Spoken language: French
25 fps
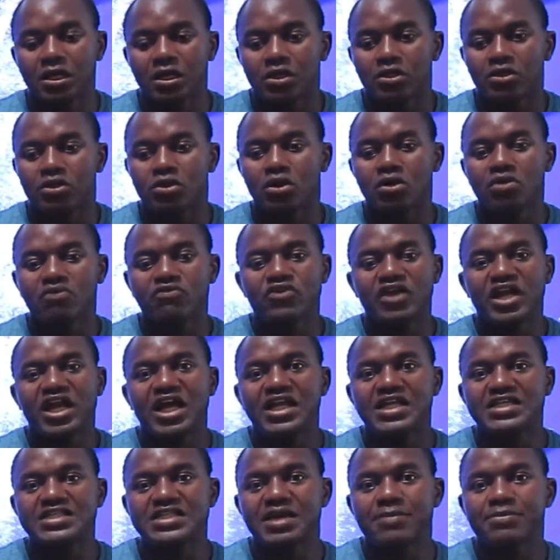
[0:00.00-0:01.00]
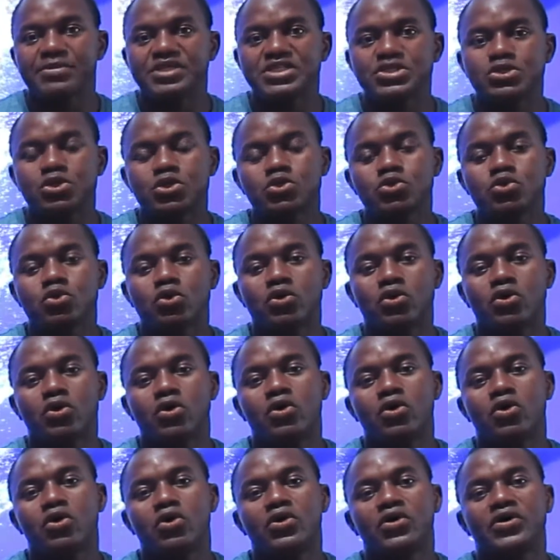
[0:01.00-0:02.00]
Donc voilà les amis, ceux qui
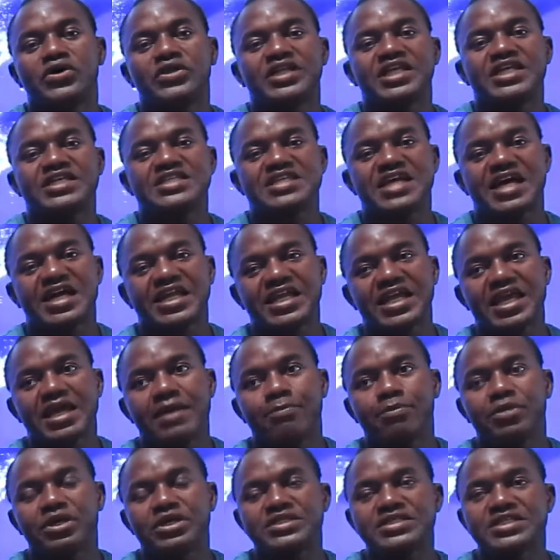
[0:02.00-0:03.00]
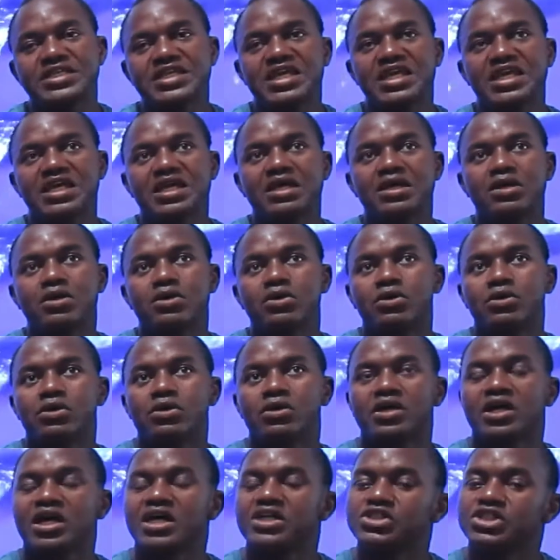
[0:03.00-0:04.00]
ont des arrières pensées euh,
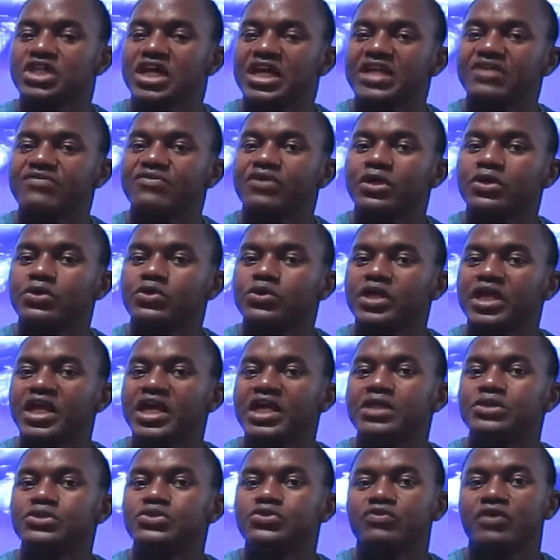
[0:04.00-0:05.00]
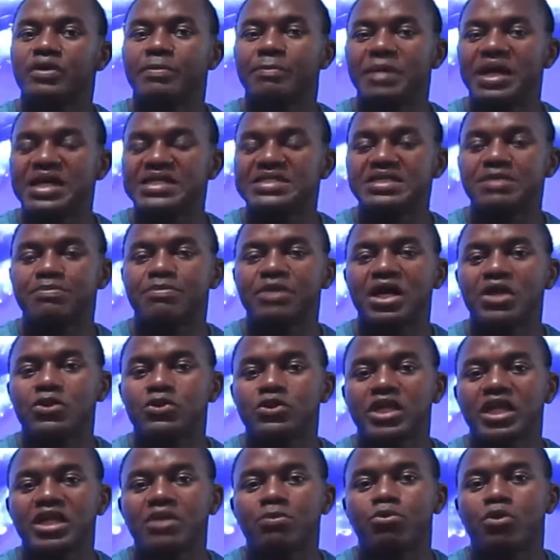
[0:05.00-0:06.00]
quand j'arrive en Ukraine, je vais passer par
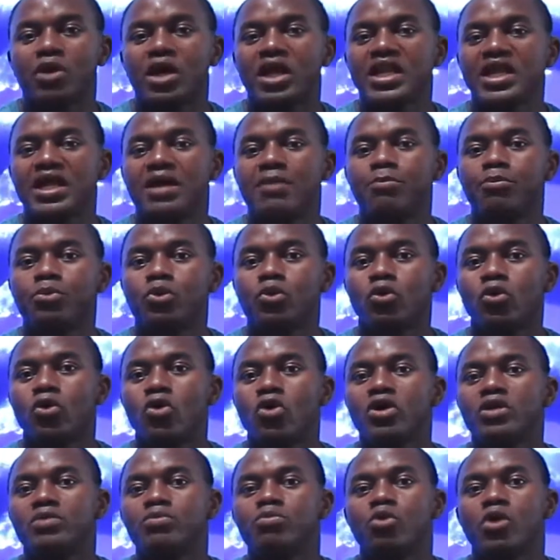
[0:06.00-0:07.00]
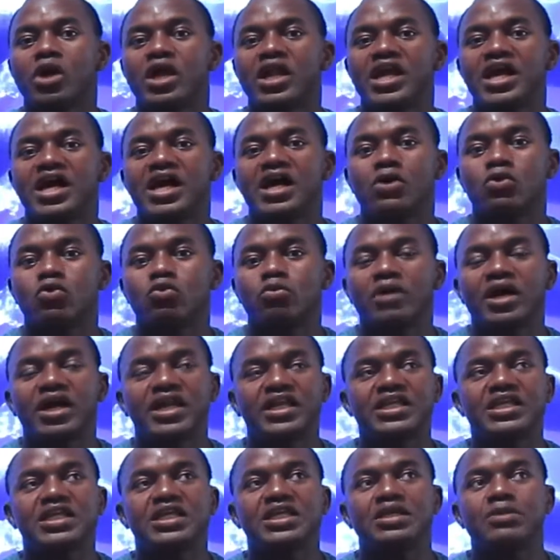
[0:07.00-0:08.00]
l'Ukraine pour aller en Pologne, pour aller en
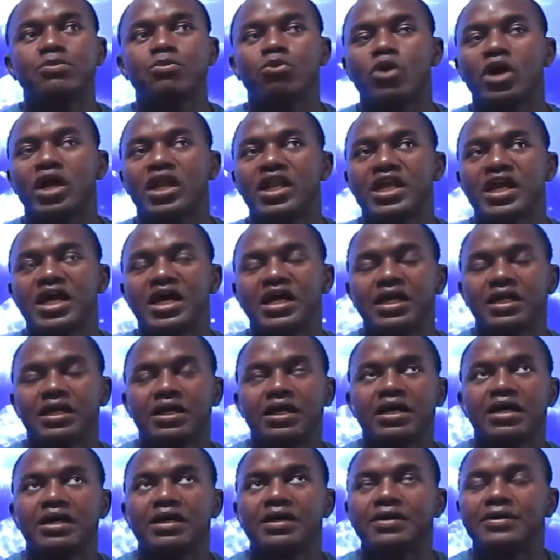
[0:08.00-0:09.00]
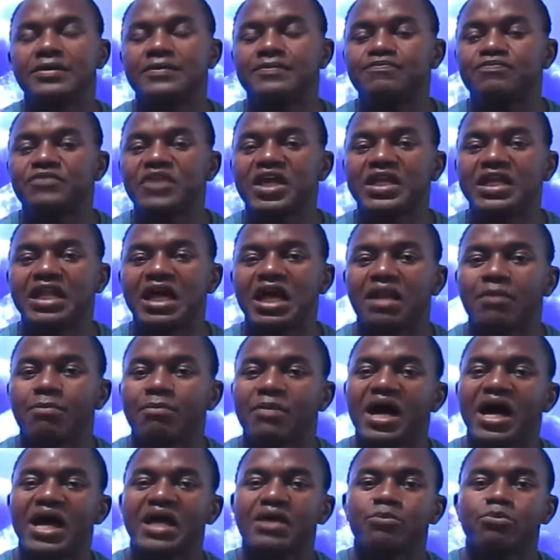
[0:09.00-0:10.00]
Roumanie, pour aller en, en
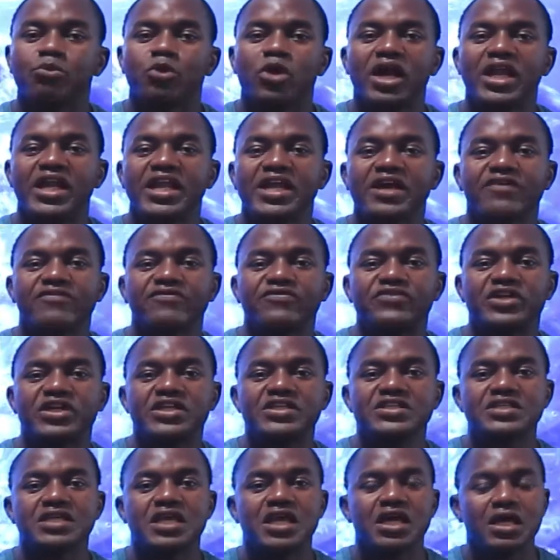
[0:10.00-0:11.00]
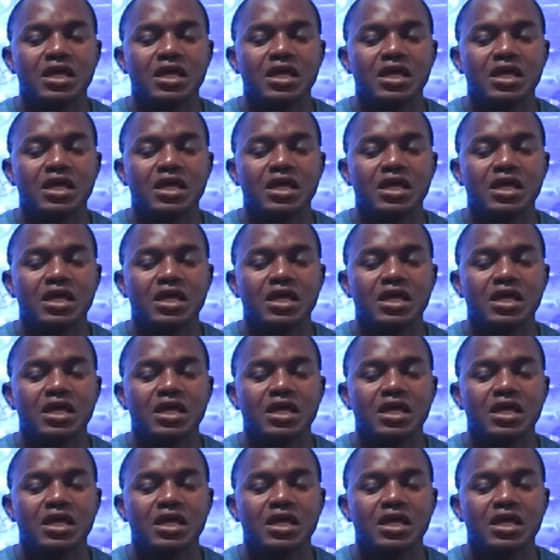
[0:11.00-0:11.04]
Allemagne, pour aller en France.